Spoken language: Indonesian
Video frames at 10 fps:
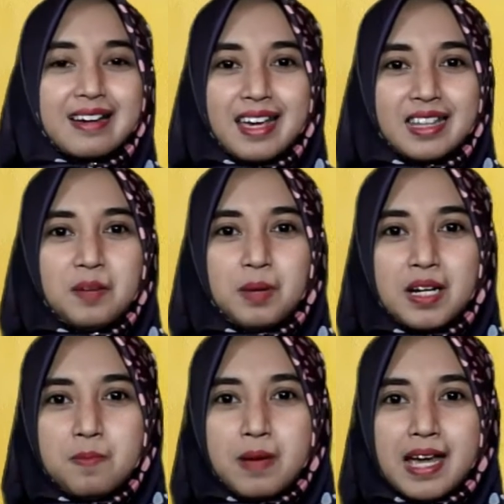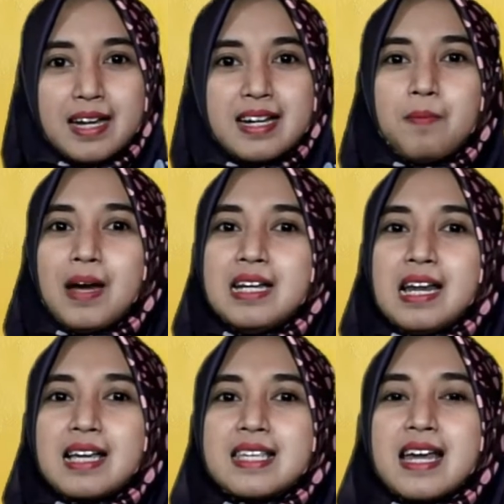Kegiatan berdebat dapat
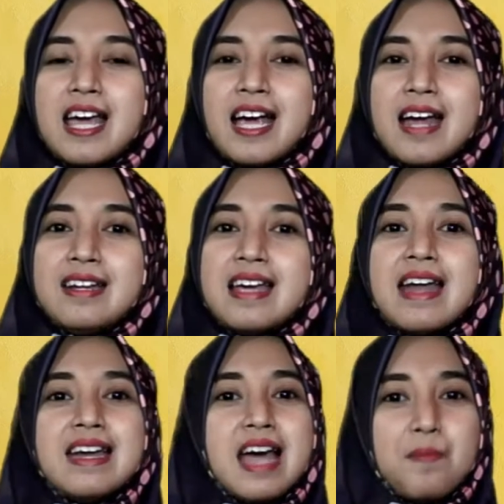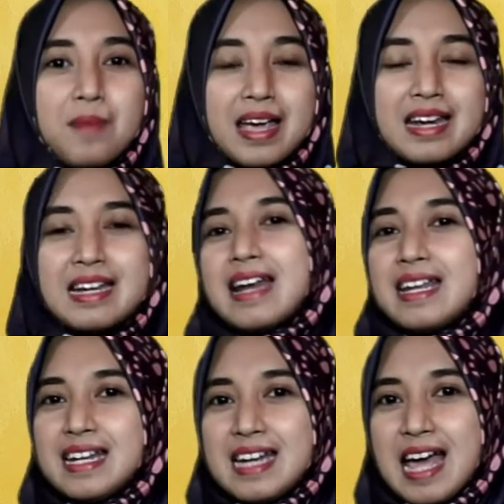dilaksanakan dengan damai
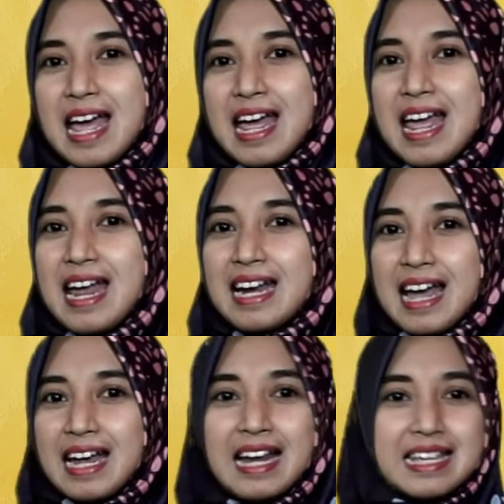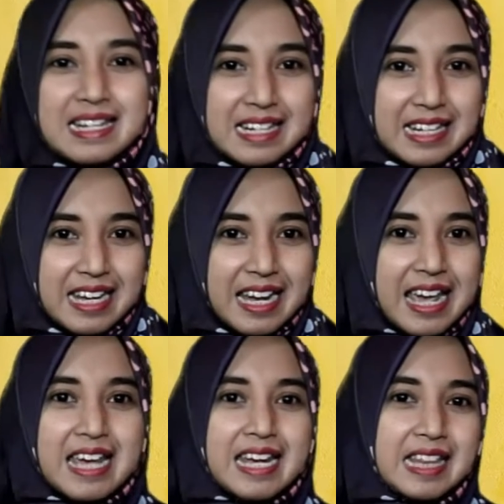dan indah. Nah, kali ini
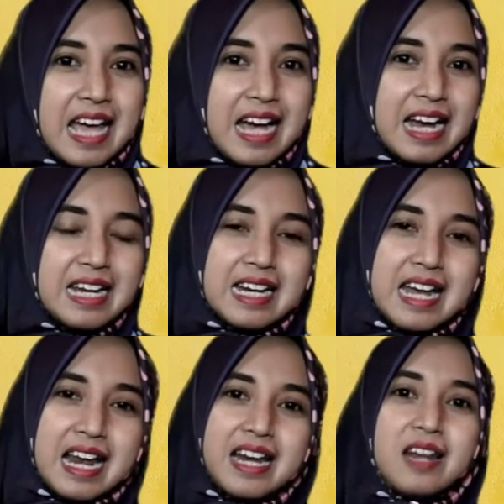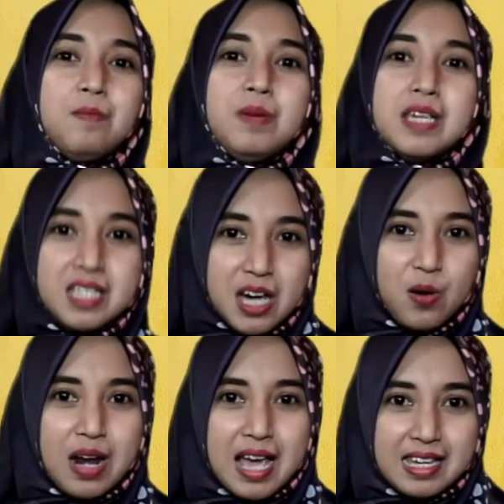kita akan kenalan lebih
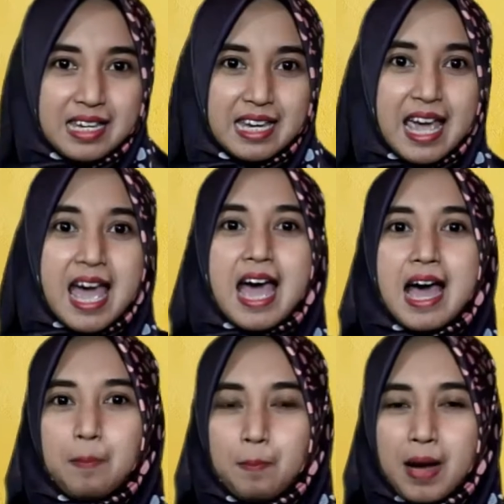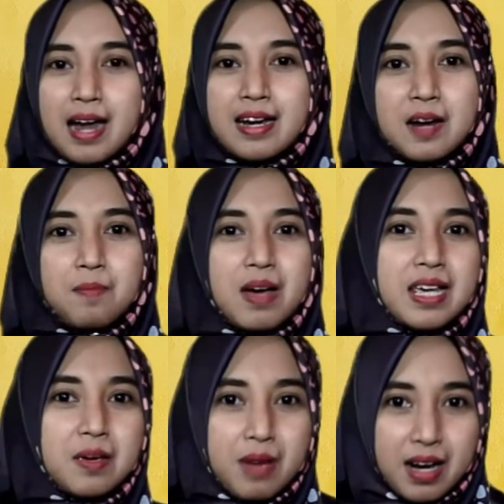jauh lagi apa dan
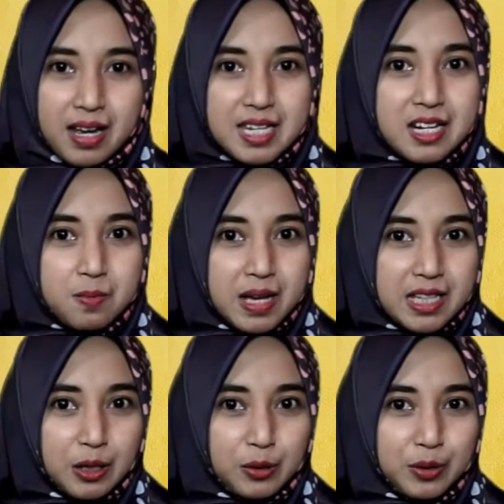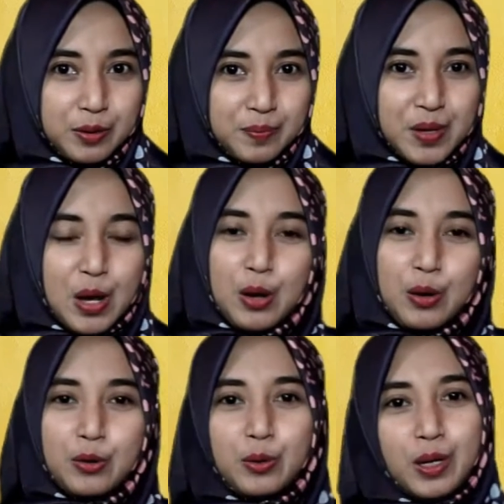bagaimana sih debat itu?
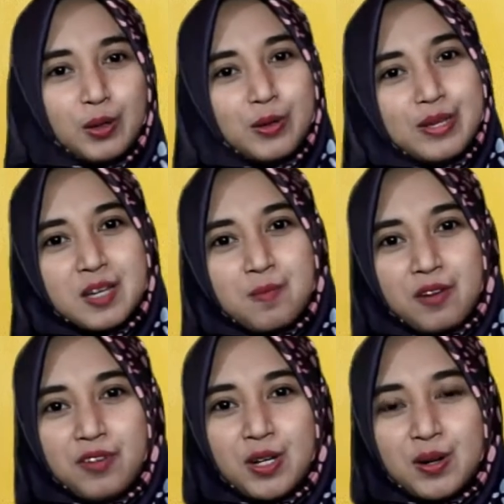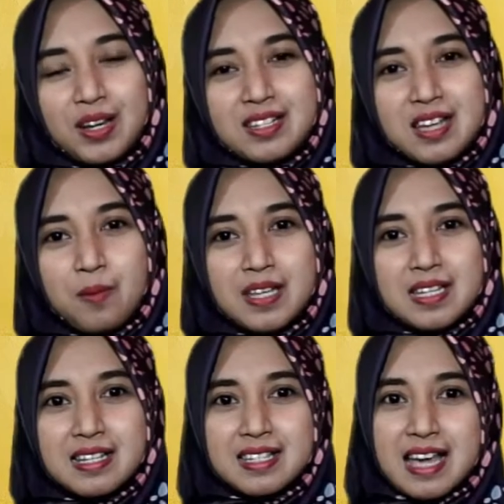Untuk itu, simak video ini
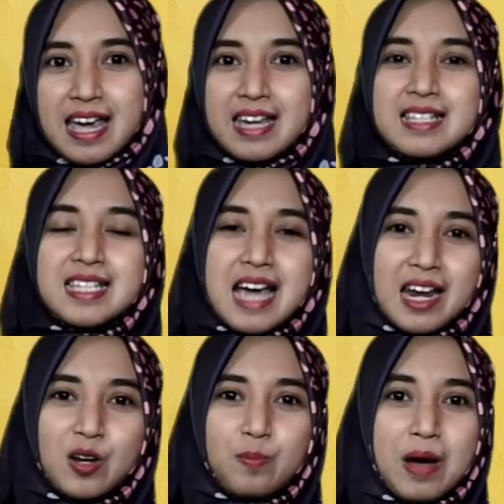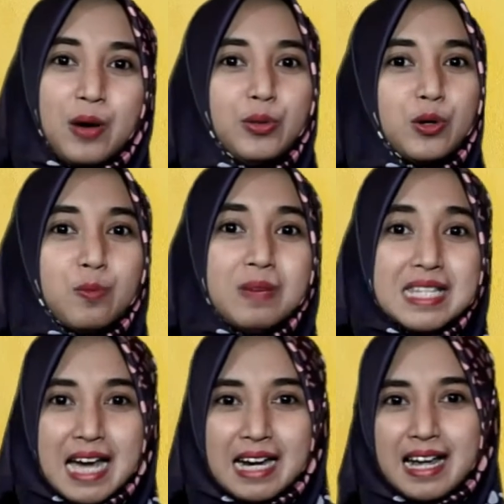sampai selesai. Jangan lupa untuk
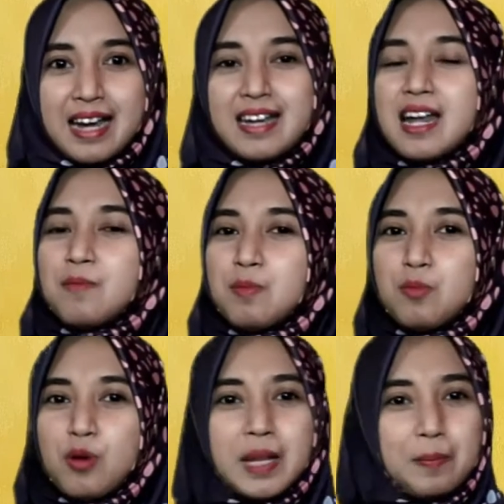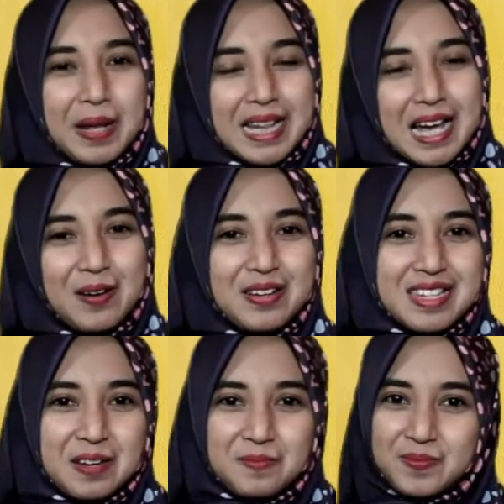mencatat dan membuat peta
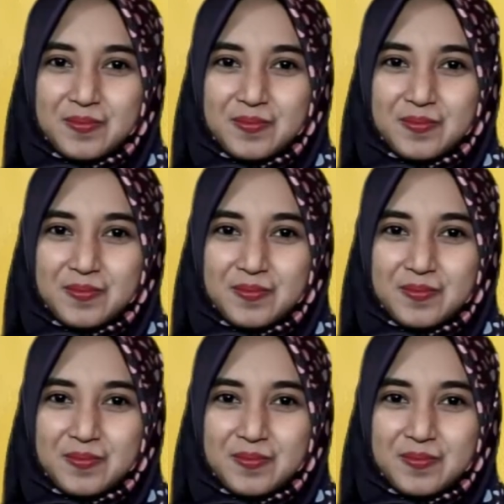konsen.